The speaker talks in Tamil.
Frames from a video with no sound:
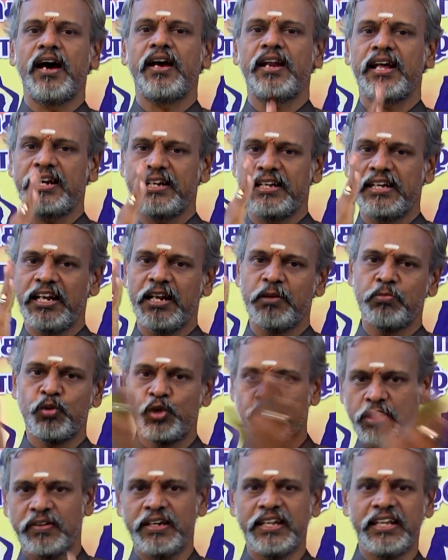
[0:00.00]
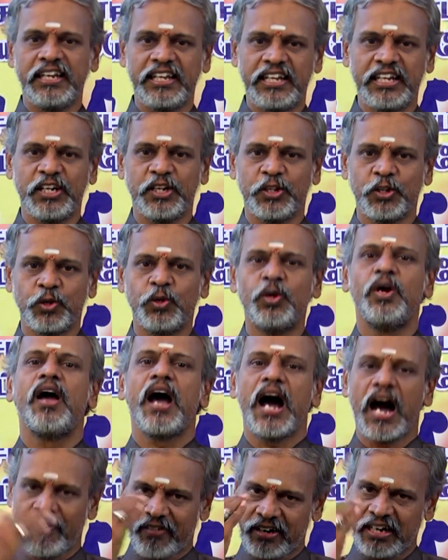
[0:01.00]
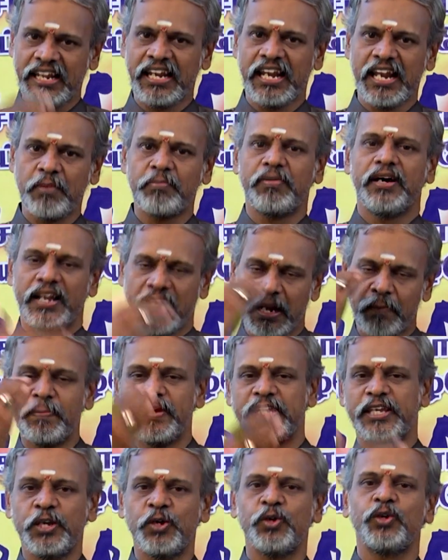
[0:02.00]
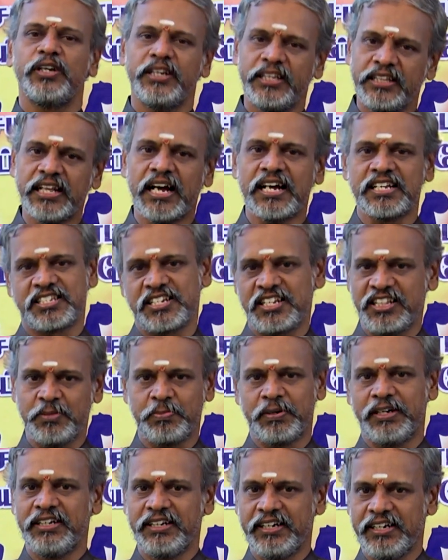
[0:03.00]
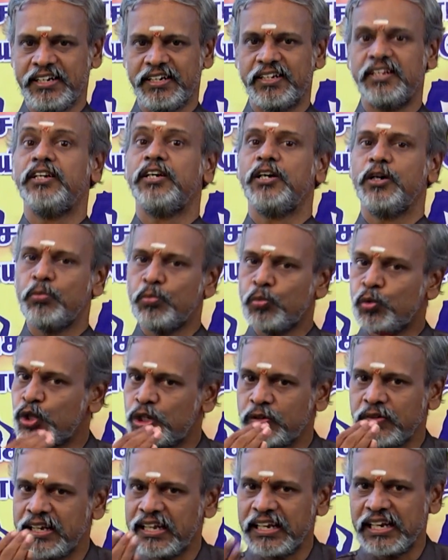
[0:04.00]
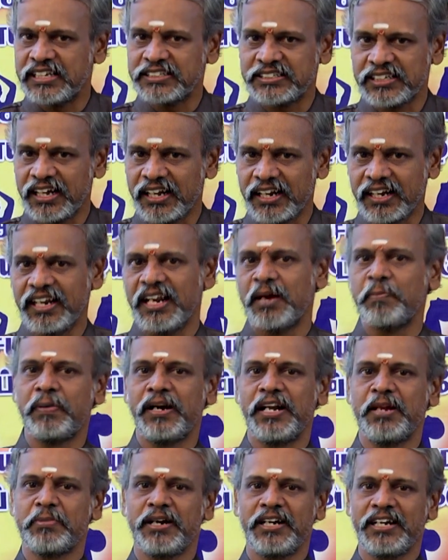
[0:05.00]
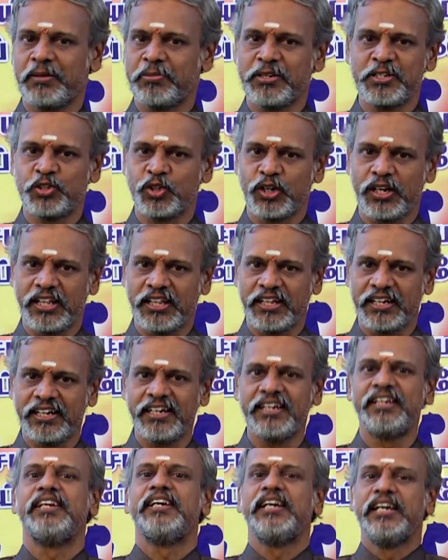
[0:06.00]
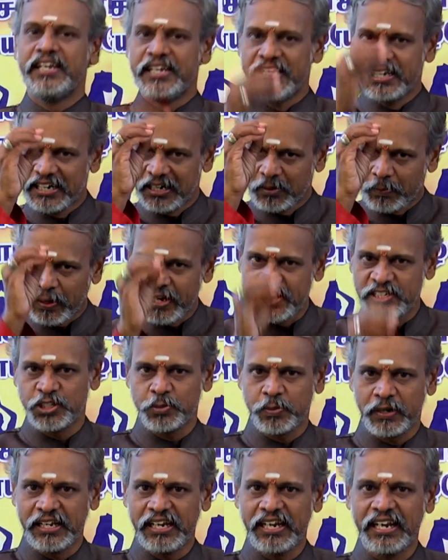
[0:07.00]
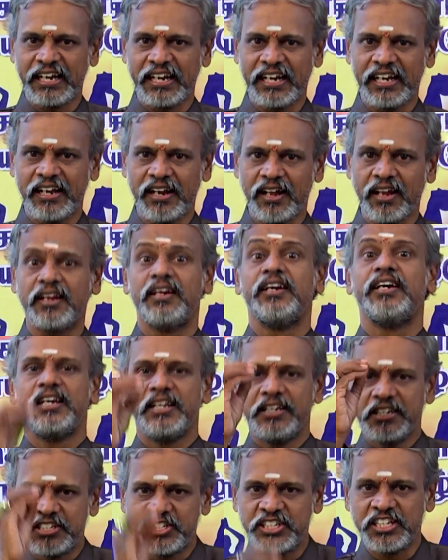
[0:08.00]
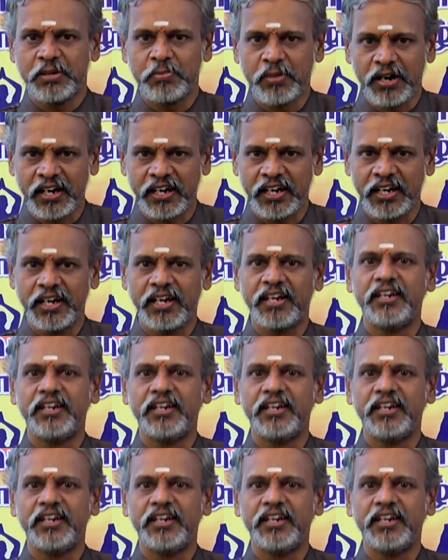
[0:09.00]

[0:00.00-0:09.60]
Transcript: யார் யாருக்கெல்லாம் மூட்டு வலி இருக்கின்றதோ அவர்களெல்லாம் நம்பிக்கையோடு இந்த ஆசனத்தை பண்ணுங்கள் மூட்டு வலி இல்லை சார் நான் பண்ண மாட்டேன் அப்படின்னு சொல்லாதங்க நீங்கள் பயிற்சி பண்ணினீர்கள் என்றால் நிச்சயமாக